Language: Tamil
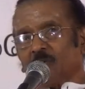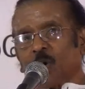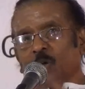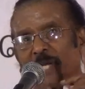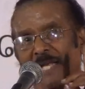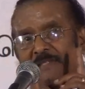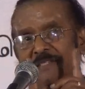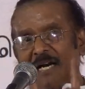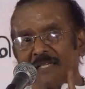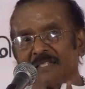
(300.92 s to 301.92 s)
ஒருவனை
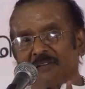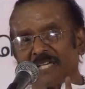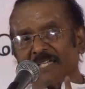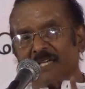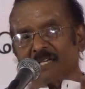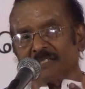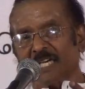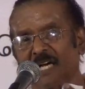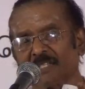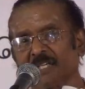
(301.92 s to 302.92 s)
தாழ்ந்தவன் என்று
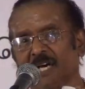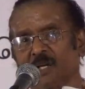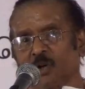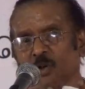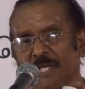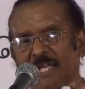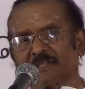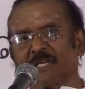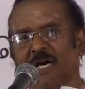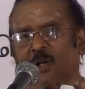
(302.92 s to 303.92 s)
ஜாதியாலோ
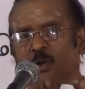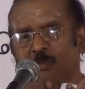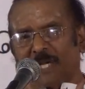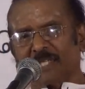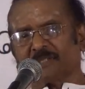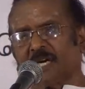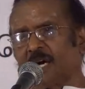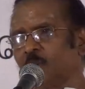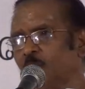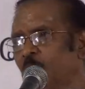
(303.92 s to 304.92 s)
இனத்தாலோ
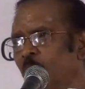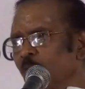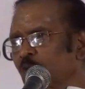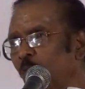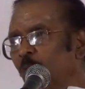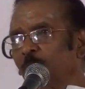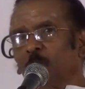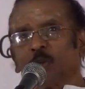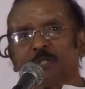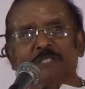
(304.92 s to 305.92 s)
மதத்தாலோ
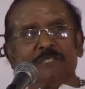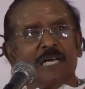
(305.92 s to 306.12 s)
சொல்லும்போது